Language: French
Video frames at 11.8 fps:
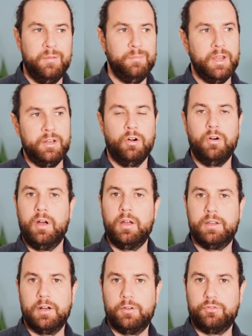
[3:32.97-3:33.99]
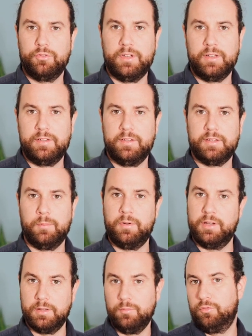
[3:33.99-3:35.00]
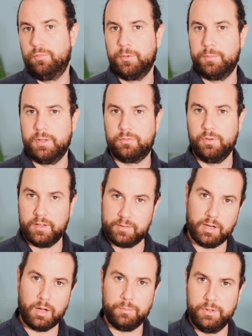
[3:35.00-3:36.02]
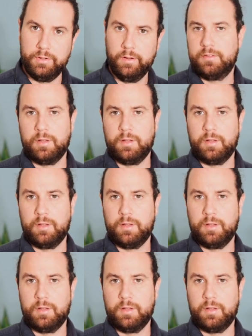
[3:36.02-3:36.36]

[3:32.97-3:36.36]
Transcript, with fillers: Maintenant, quelque chose d'assez simple avec des mouvements de bascule assez rapides,